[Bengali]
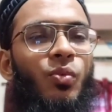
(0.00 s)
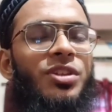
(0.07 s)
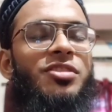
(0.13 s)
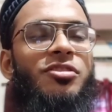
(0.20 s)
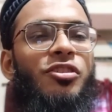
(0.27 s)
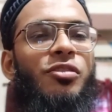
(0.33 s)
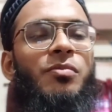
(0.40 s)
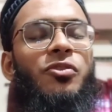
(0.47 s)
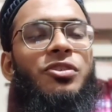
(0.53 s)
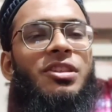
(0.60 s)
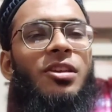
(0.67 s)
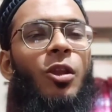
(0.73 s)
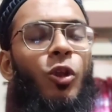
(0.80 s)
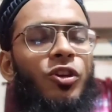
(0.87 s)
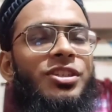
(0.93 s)
উইজডম
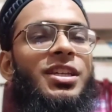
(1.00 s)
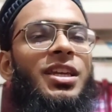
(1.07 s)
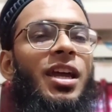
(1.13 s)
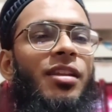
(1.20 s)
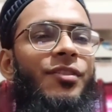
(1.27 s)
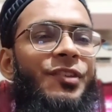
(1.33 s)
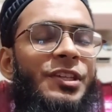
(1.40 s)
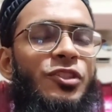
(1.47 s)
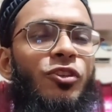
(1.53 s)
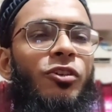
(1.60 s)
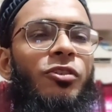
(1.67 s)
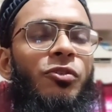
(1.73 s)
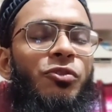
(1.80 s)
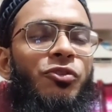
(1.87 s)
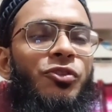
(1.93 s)
রয়েছে লজিক্যাল রিজন
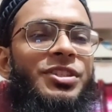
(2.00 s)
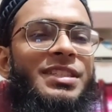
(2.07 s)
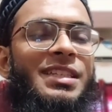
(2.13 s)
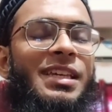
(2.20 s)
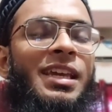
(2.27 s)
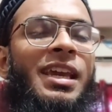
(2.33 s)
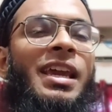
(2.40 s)
রয়েছে